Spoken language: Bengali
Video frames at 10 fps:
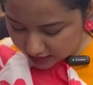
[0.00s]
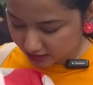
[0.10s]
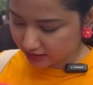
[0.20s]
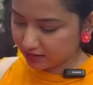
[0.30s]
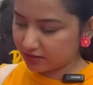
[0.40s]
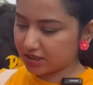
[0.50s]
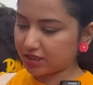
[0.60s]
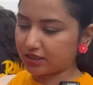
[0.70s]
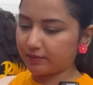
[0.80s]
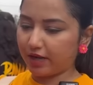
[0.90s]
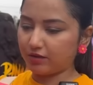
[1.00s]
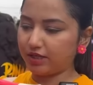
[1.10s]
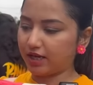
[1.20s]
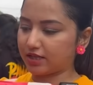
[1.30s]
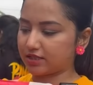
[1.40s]
আজকে টি শার্টটা
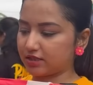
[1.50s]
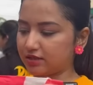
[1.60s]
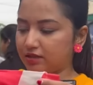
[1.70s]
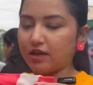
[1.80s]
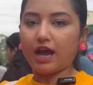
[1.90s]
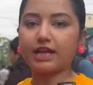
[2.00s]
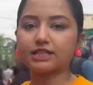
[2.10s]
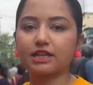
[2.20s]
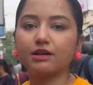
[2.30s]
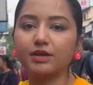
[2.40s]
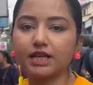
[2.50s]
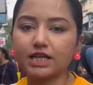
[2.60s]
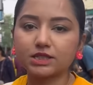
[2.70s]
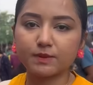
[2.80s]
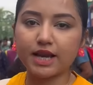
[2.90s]
ভালোই লাগছে আজকে আমি
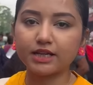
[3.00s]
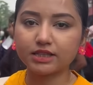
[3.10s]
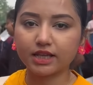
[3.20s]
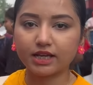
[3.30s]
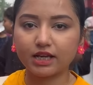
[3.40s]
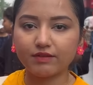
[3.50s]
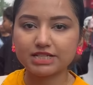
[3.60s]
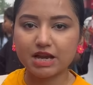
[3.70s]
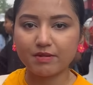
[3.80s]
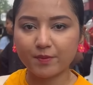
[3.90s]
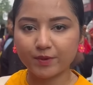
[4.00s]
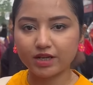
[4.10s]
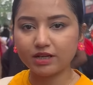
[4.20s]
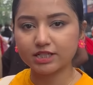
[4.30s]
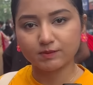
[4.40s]
এসপ্ল্যানেড থেকে নেওয়া জামা
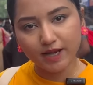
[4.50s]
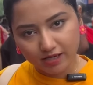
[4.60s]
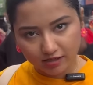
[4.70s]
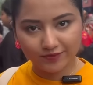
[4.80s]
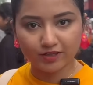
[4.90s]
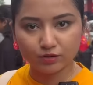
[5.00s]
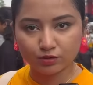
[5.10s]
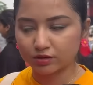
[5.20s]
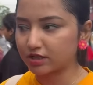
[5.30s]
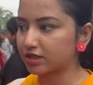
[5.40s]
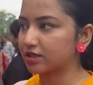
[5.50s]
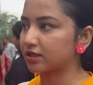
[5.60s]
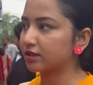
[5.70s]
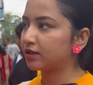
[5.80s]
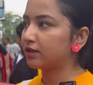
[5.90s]
পরেই এসপ্ল্যানেডের ভিডিও করতে এসেছি